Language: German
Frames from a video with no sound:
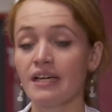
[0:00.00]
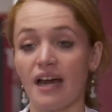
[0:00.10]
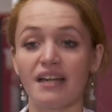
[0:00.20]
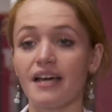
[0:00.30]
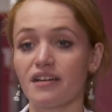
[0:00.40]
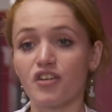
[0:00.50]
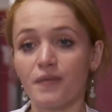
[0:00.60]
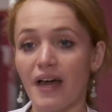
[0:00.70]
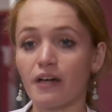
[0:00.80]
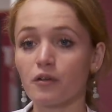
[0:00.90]
Er hatte eine
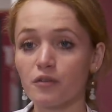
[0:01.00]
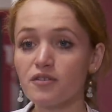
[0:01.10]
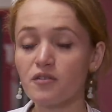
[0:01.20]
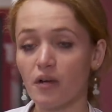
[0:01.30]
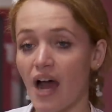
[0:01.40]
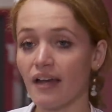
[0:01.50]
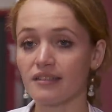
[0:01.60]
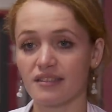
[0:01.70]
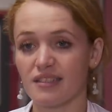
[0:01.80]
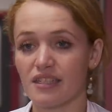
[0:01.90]
schwere Rüstung
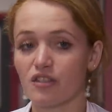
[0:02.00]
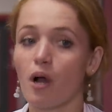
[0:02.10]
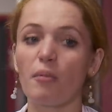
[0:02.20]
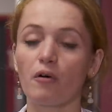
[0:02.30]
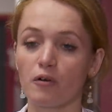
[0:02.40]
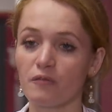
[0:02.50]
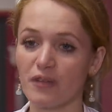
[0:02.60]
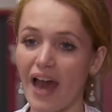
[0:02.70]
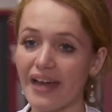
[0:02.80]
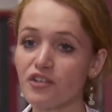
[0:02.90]
an, die den Körper auch irgendwie
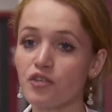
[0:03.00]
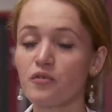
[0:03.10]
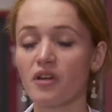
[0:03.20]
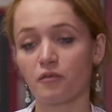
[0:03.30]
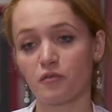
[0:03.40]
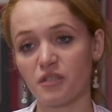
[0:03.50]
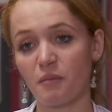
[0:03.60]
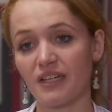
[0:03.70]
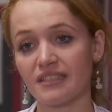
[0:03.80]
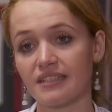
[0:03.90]
einschnürt, wodurch
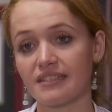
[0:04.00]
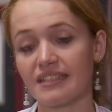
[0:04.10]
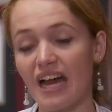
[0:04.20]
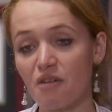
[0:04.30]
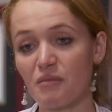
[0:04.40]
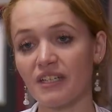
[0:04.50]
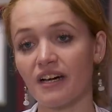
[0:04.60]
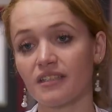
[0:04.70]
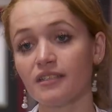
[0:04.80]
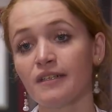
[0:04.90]
man nicht richtig atmen
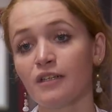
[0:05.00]
kann. Und